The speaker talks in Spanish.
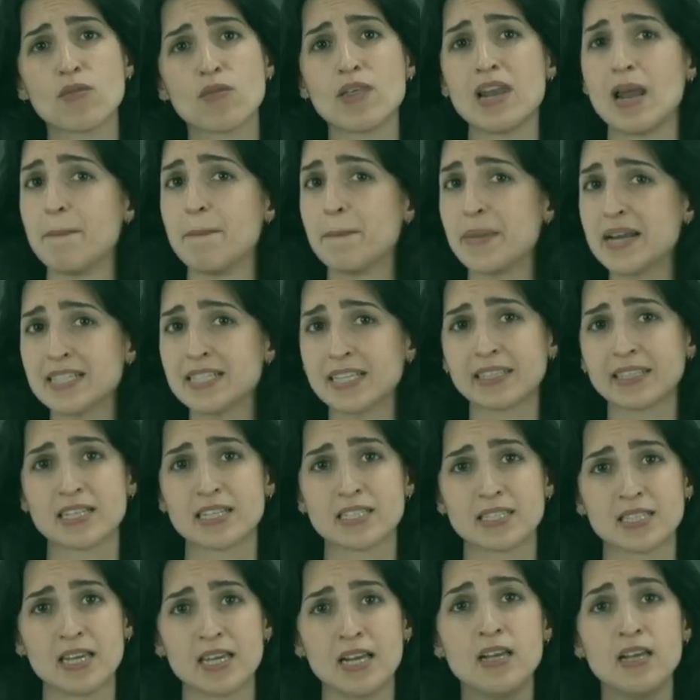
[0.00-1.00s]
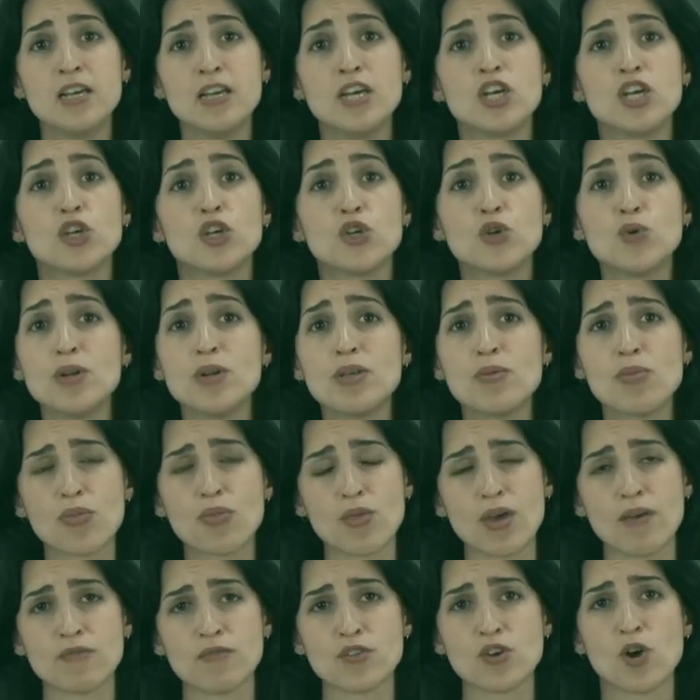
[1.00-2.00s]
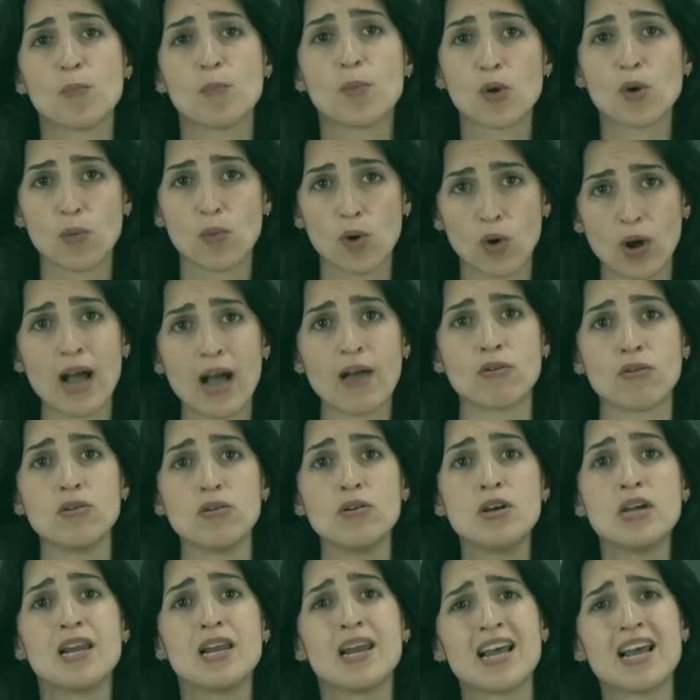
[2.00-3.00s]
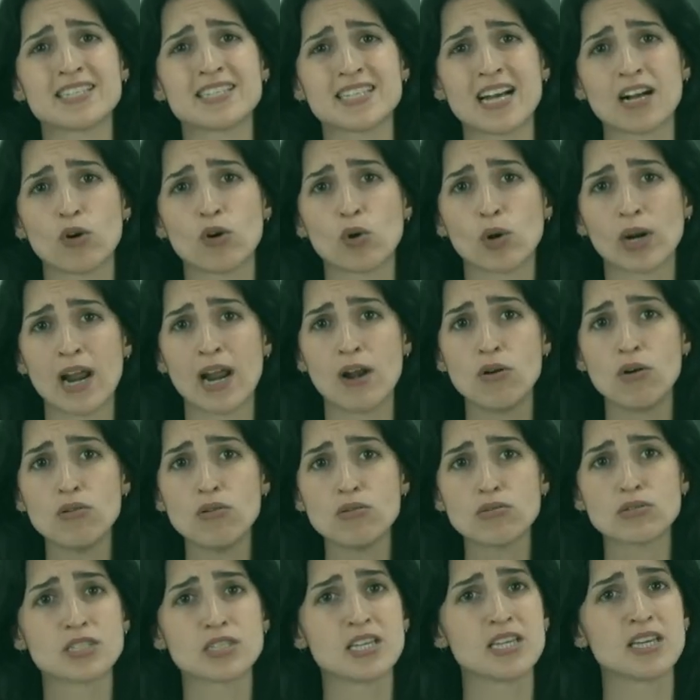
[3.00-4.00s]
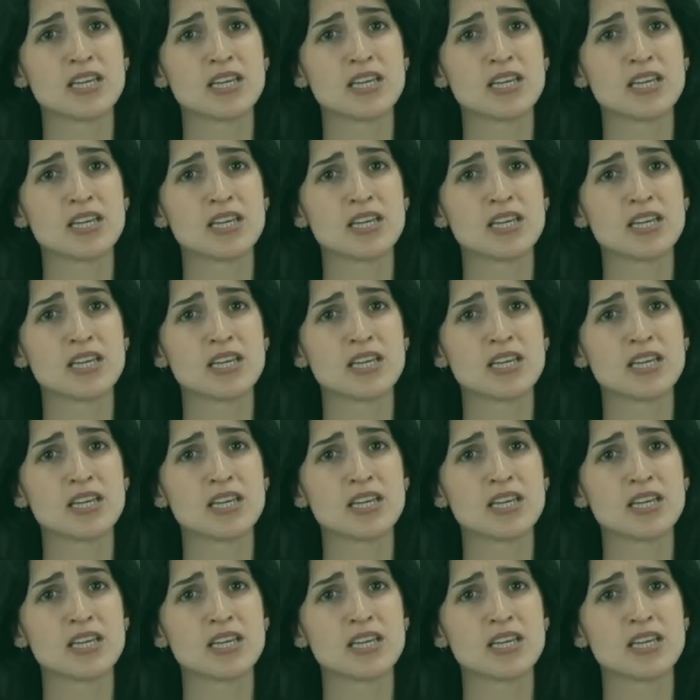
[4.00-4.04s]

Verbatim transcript: de la empresa textil y un incendio provocado las acorraló sin